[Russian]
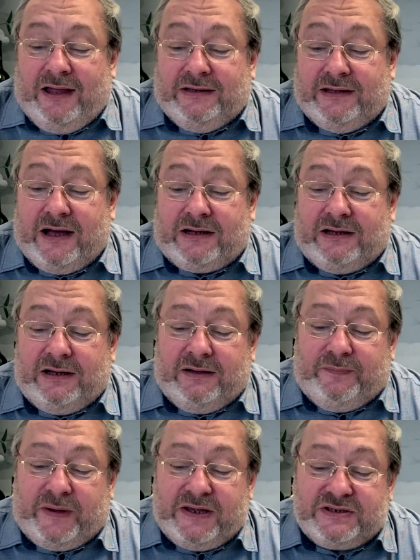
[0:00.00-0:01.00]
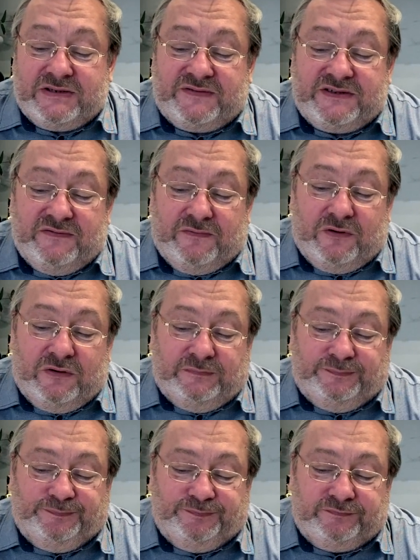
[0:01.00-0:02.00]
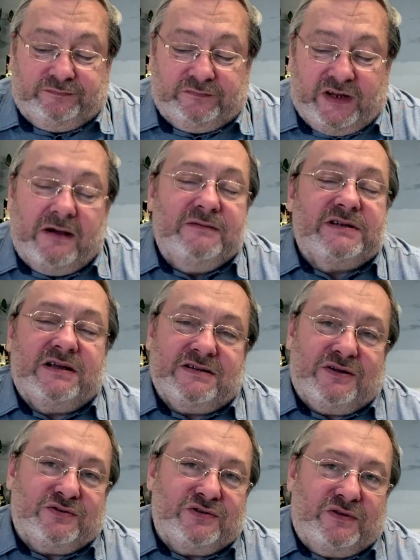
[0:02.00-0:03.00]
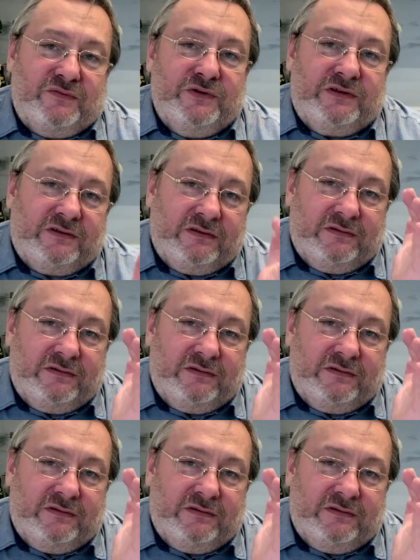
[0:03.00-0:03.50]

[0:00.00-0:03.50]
Так, э, прежде всего, я вам сказал, существует